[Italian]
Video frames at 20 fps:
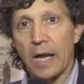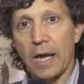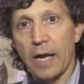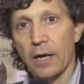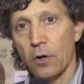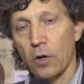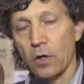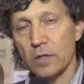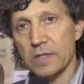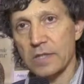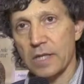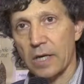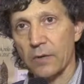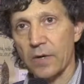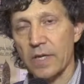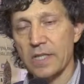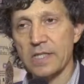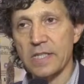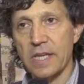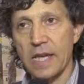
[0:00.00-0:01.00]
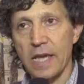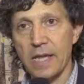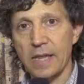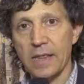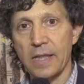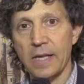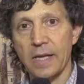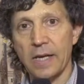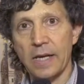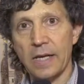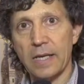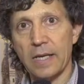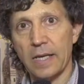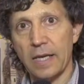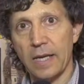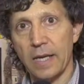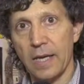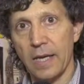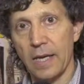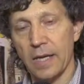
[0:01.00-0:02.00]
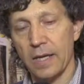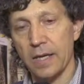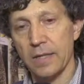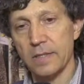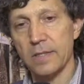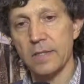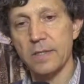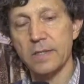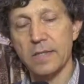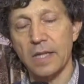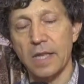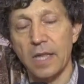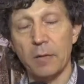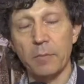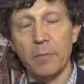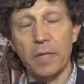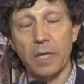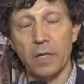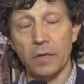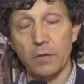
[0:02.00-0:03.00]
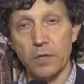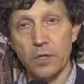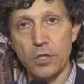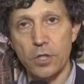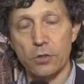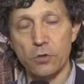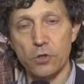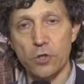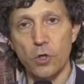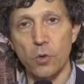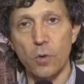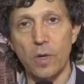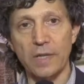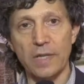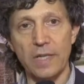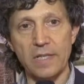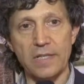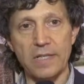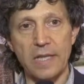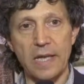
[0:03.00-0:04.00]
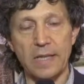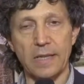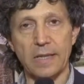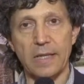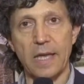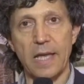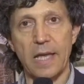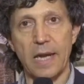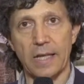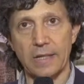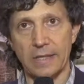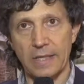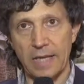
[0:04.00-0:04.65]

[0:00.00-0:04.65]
La nostra è un'azienda che esiste dal 1957, è la